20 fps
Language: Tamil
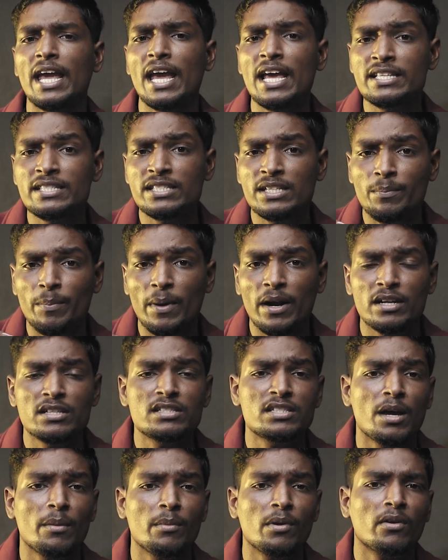கே சி
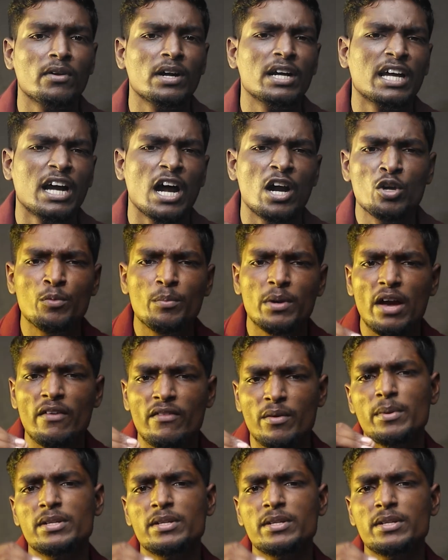பழனிசாமி அவர்கள் கடுமையாக